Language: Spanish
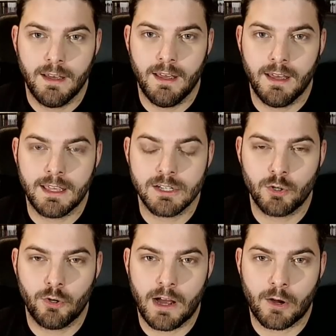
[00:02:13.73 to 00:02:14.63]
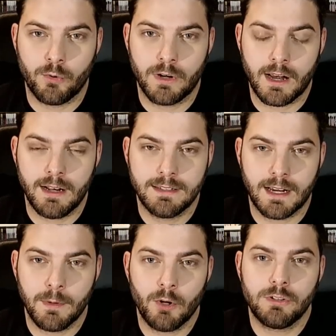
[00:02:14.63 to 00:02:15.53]
eh, quiso acunar el
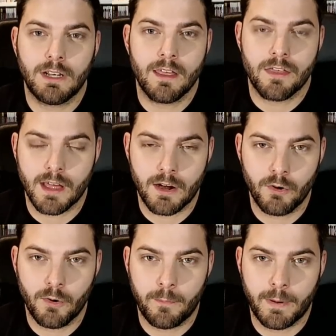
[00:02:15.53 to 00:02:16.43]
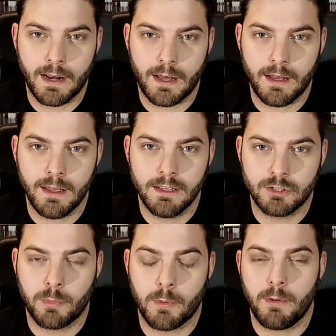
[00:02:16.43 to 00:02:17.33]
término, utilizarlo para
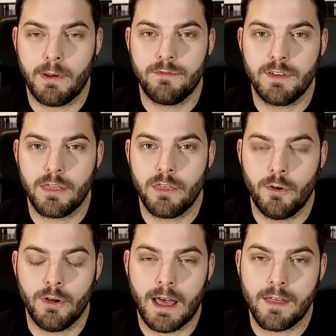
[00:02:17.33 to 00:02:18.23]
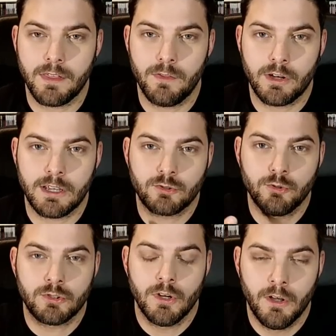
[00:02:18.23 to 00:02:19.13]
su propio beneficio, haciendo que
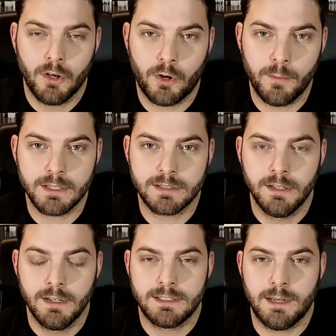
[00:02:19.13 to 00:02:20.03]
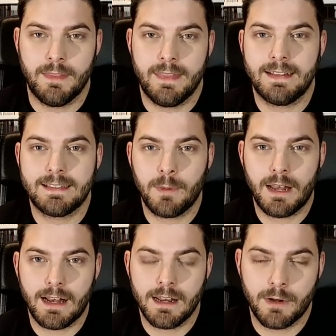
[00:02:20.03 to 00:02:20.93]
sus cómics se vendirán
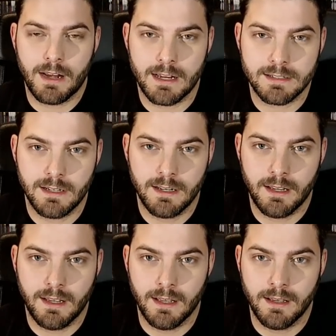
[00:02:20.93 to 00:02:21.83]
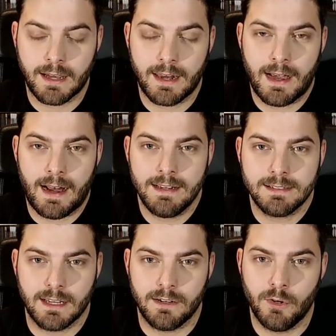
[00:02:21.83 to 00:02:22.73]
también las librerías eh,
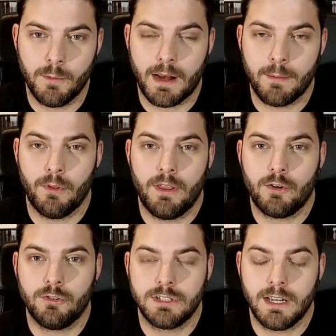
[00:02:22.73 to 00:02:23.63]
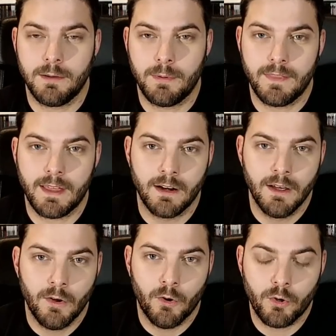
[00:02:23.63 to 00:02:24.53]
generalistas, ¿no? Para poder conseguir vender
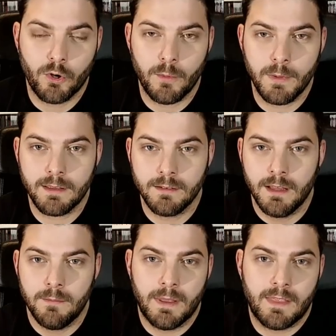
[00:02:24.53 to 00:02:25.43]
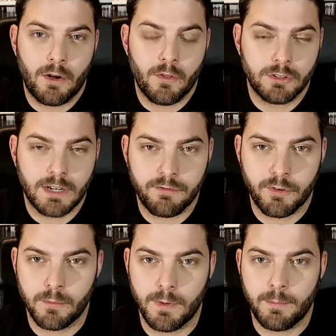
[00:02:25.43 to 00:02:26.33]
un cómic, venderlo de otra
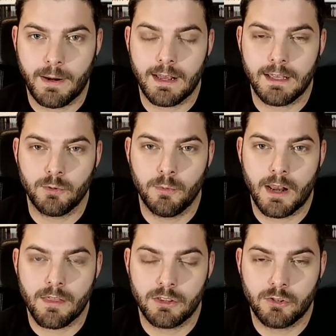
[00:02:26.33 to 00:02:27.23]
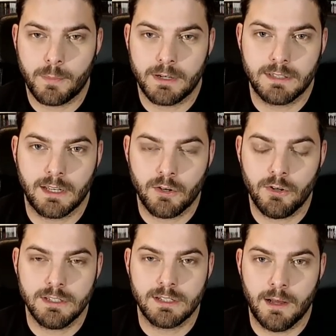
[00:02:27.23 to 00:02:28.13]
forma para que tuviera cierto
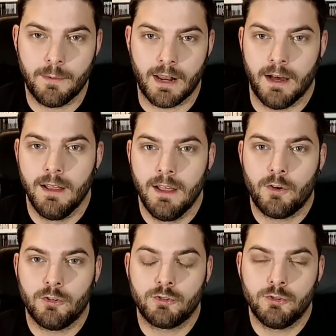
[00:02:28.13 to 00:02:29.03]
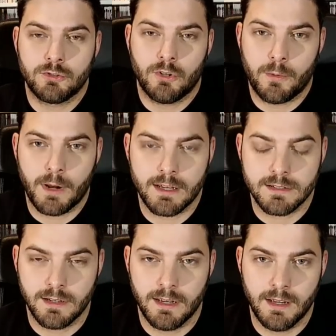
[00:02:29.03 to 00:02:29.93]
prestigio y se elevara, con sus
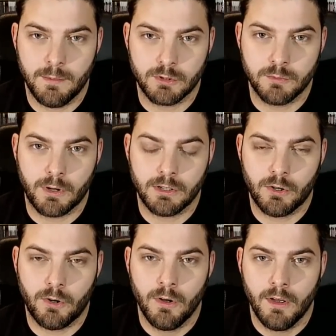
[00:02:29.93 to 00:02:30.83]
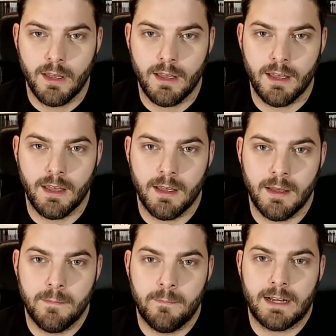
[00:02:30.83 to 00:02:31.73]
obras eh, pues un poquito
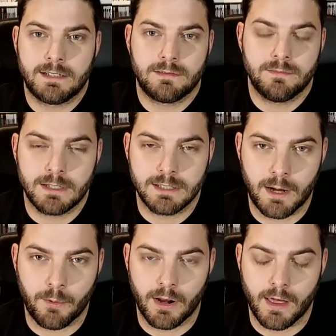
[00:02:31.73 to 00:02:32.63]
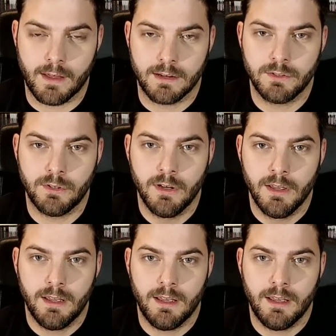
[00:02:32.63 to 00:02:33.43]
eh, más, más elaboradas, ¿no?